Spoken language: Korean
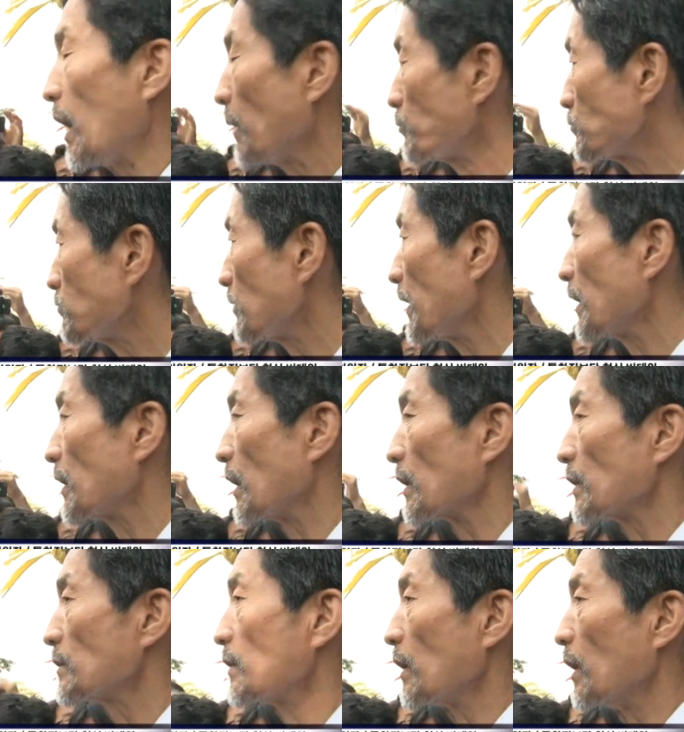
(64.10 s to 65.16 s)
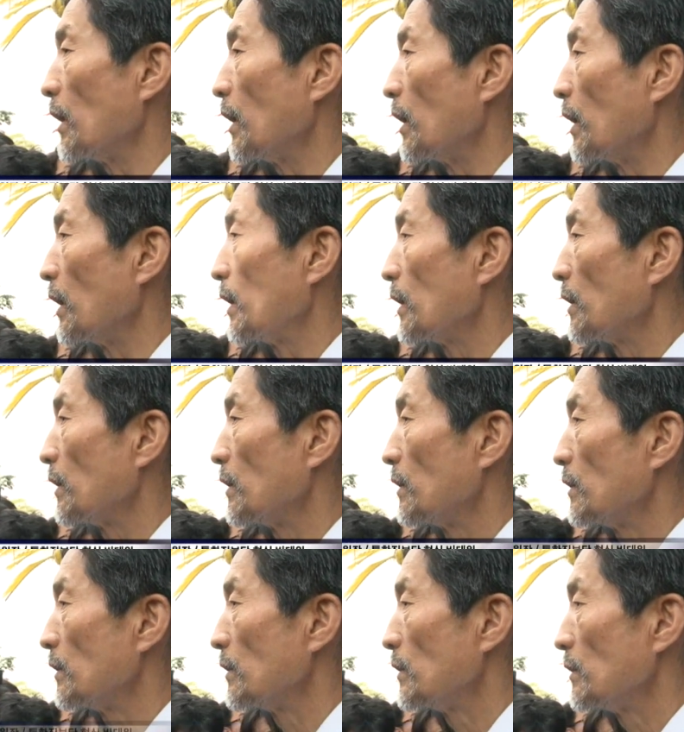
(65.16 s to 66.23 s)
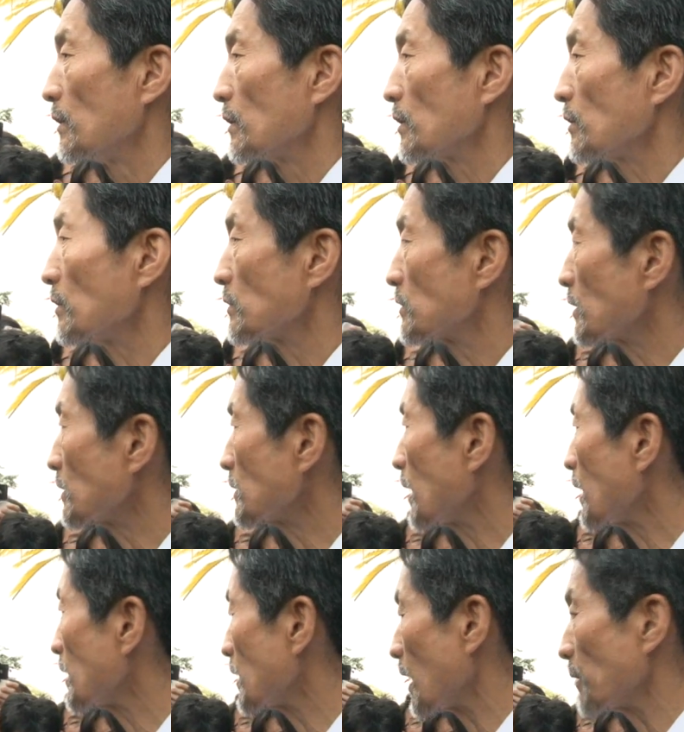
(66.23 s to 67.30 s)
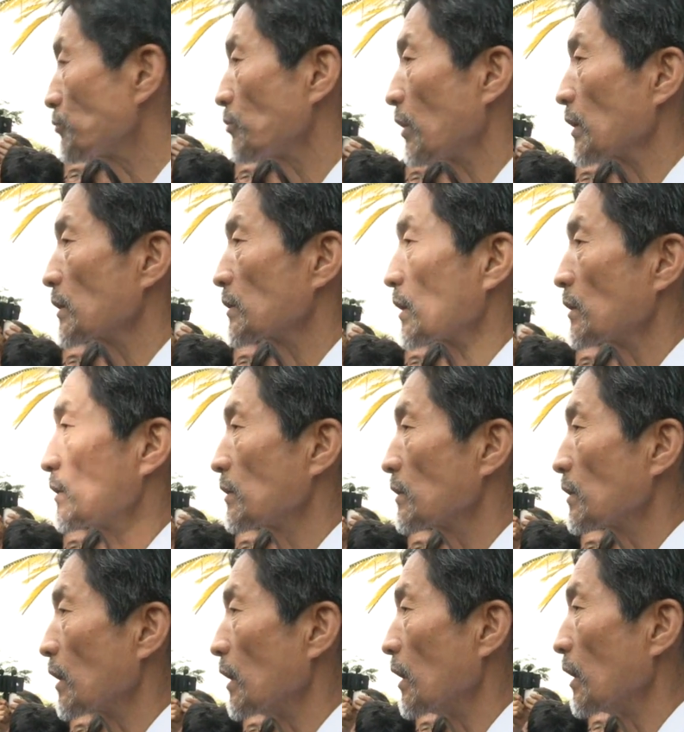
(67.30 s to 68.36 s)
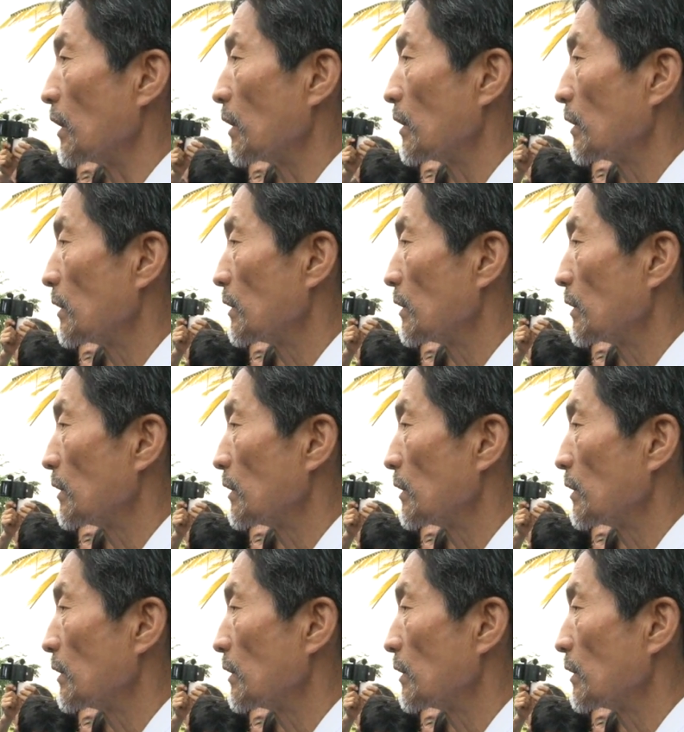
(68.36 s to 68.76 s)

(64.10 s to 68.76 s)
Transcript: 압수해 가겠다. 이거는 정당을 압수하겠다는 것과